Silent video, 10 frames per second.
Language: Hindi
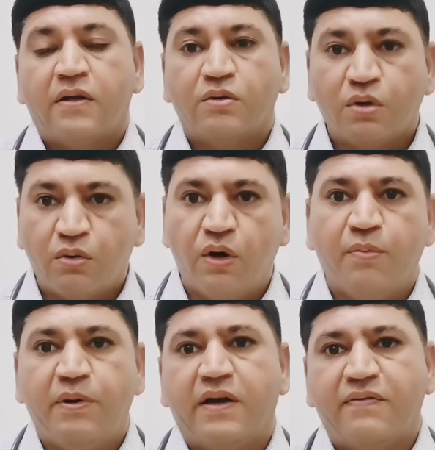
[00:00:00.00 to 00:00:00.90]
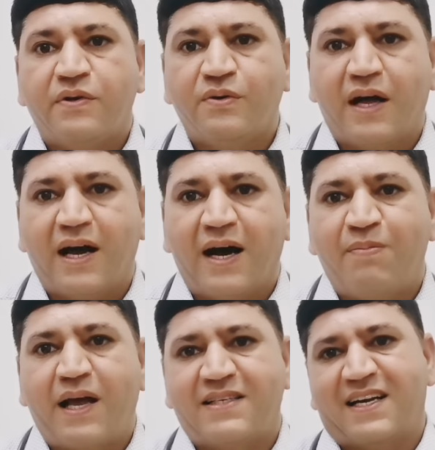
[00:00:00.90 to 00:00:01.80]
दोस्तों कोई भी रिव्यू है
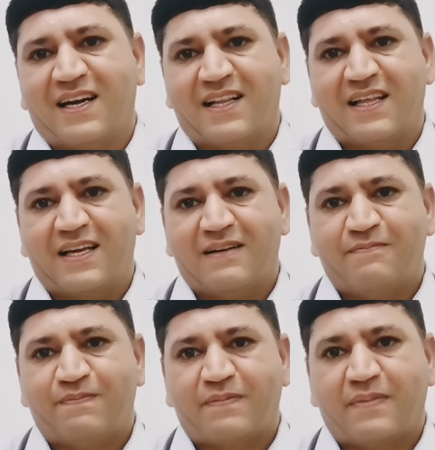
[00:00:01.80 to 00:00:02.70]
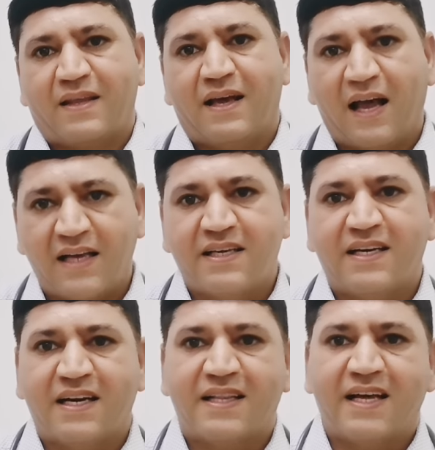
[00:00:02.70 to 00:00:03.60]
आप कैसे करते हैं ऐसे
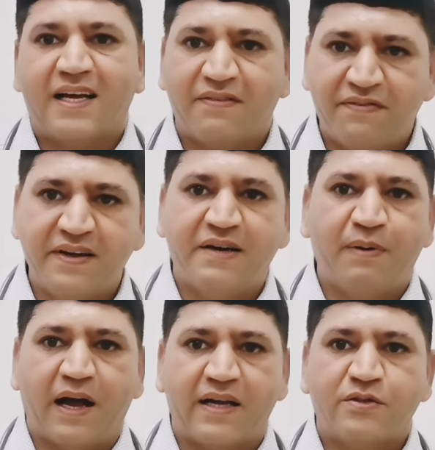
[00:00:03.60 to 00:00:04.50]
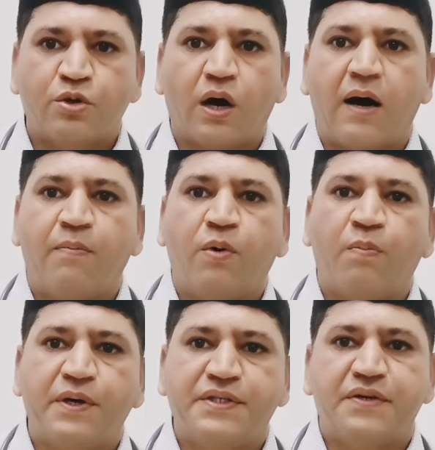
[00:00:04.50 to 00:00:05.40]
करते हैं कि फ़ीडबैक जो आपको
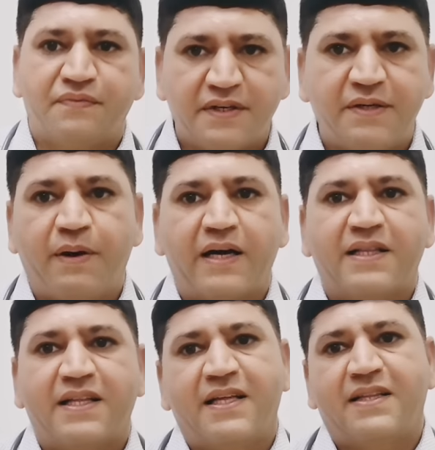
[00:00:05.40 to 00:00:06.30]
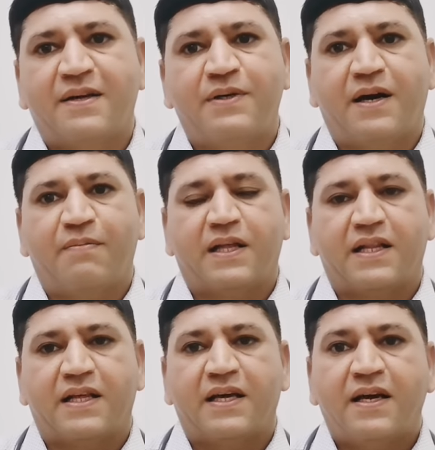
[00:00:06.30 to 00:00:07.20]
पेशेंट फ़ीडबैक देते हैं तभी आप
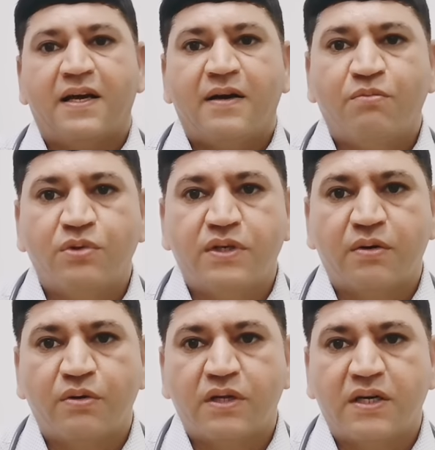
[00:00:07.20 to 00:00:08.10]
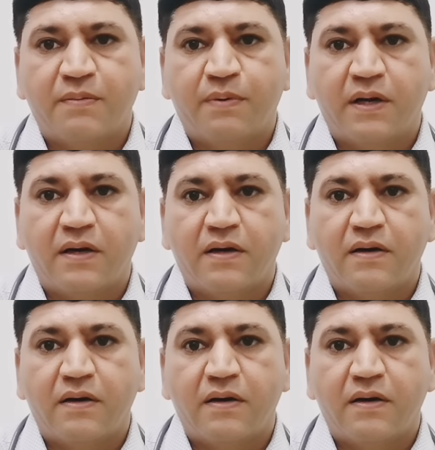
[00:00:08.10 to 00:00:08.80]
बताते हैं मुझे कोई तकरीबन